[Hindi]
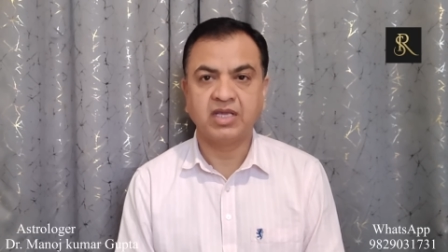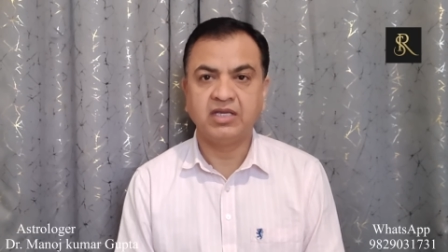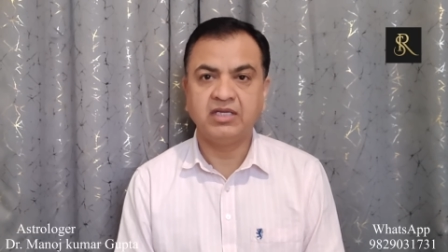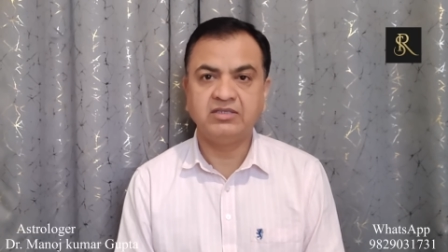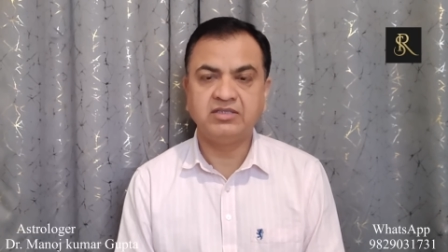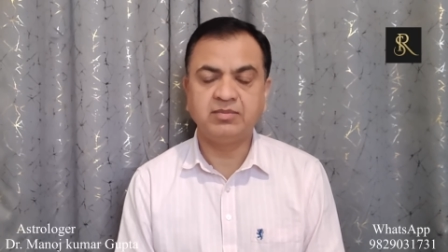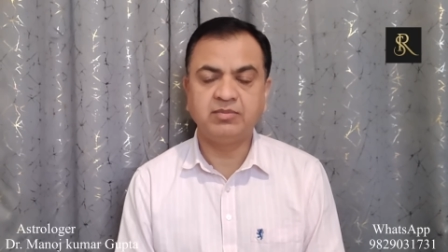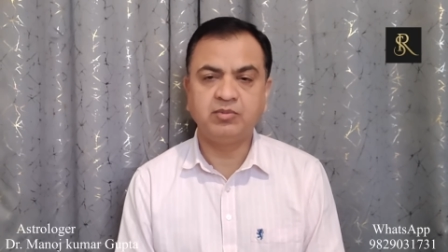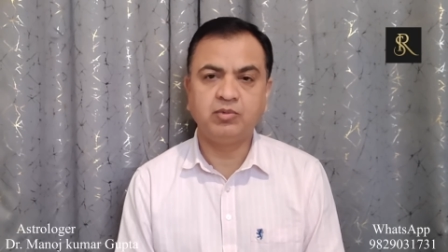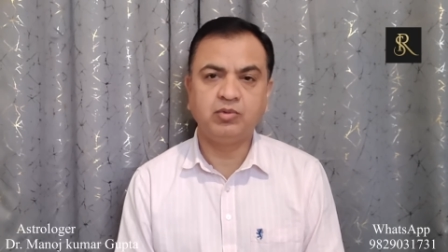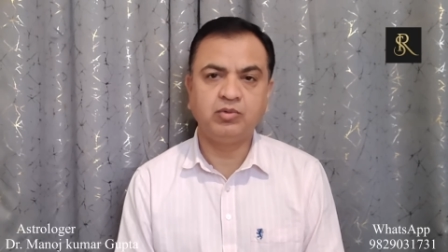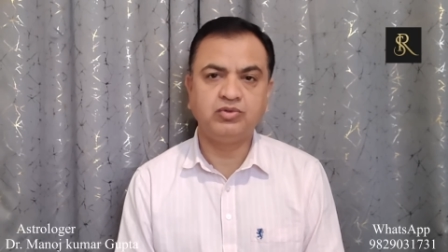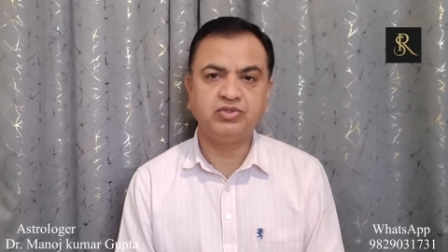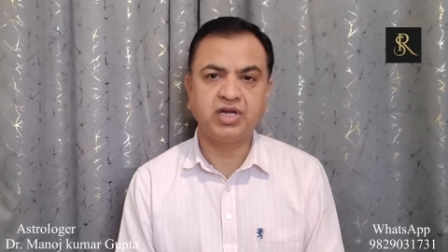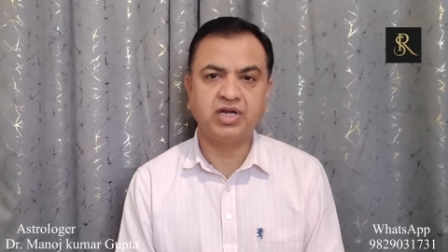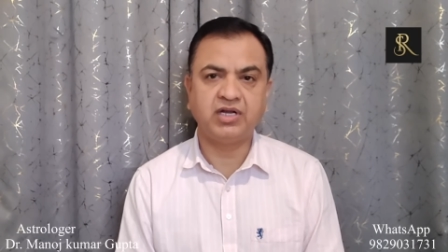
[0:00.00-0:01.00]
ये सब
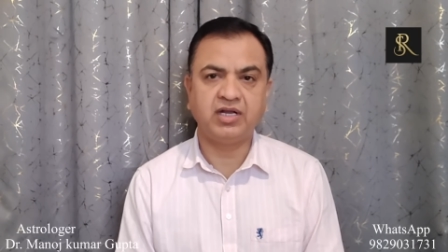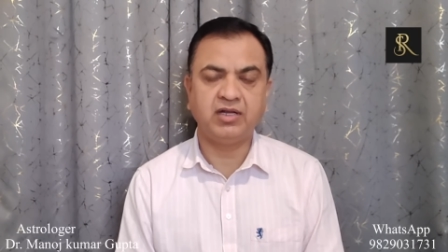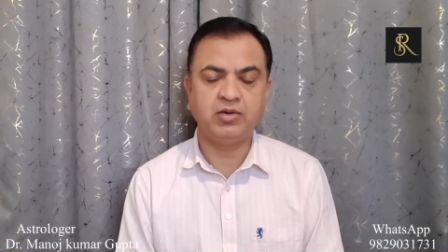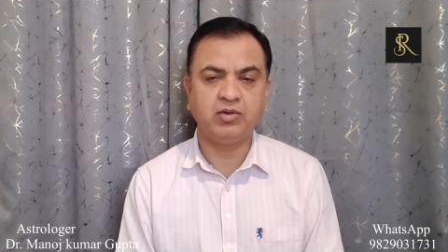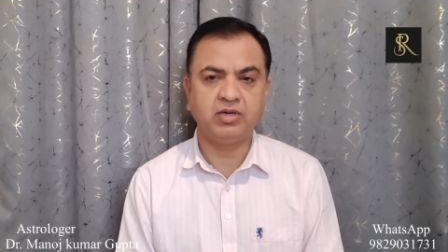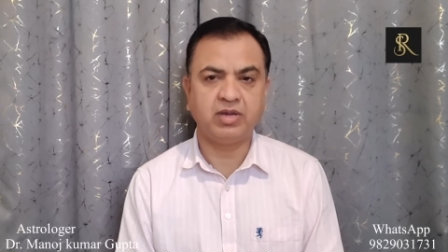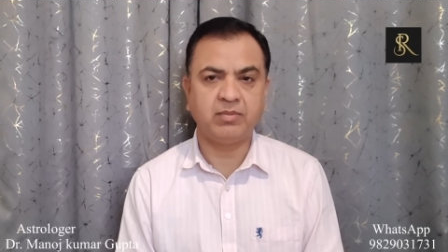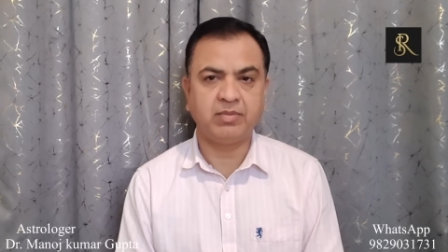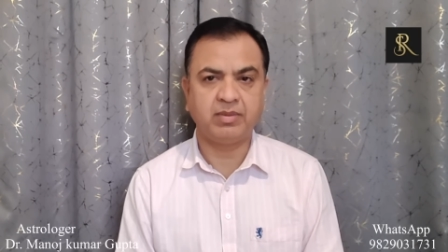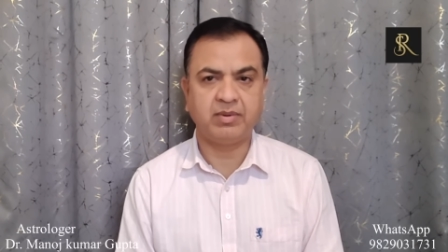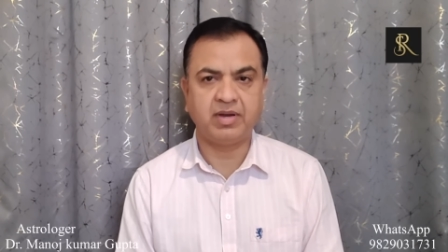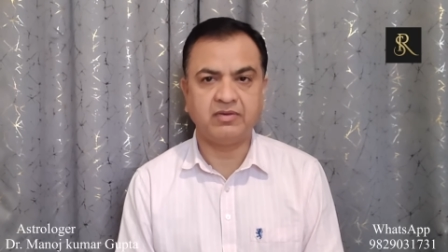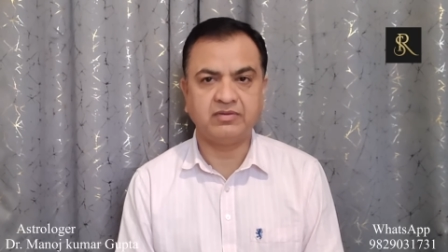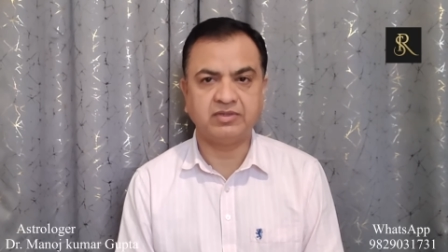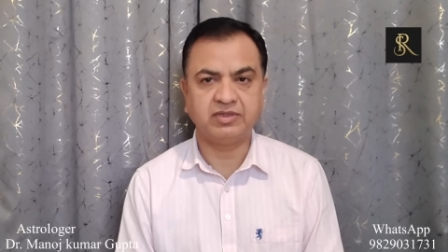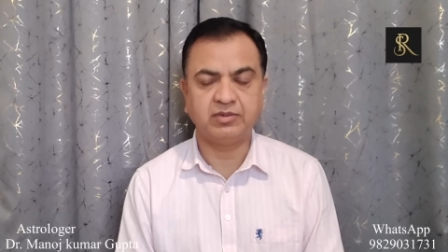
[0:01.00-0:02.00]
गुरु चांडाल योग के
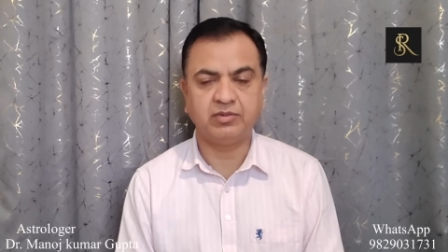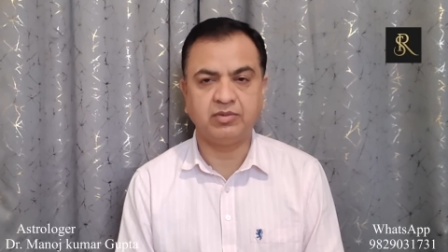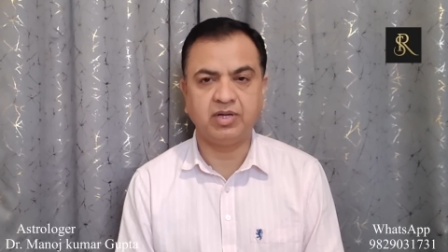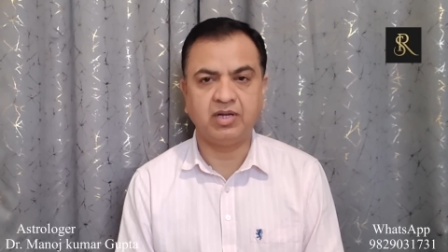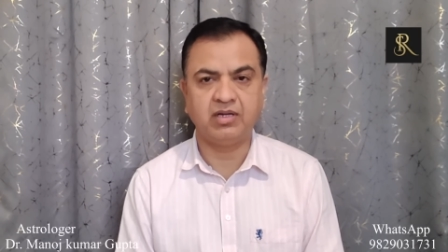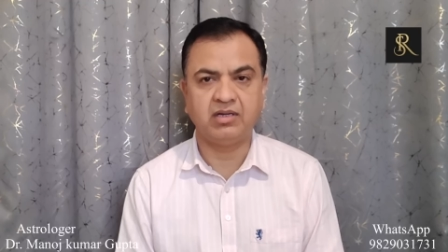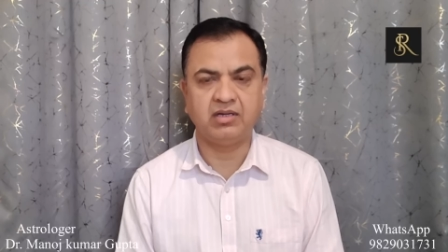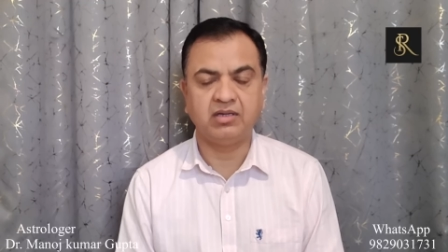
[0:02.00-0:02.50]
प्रभाव से होगा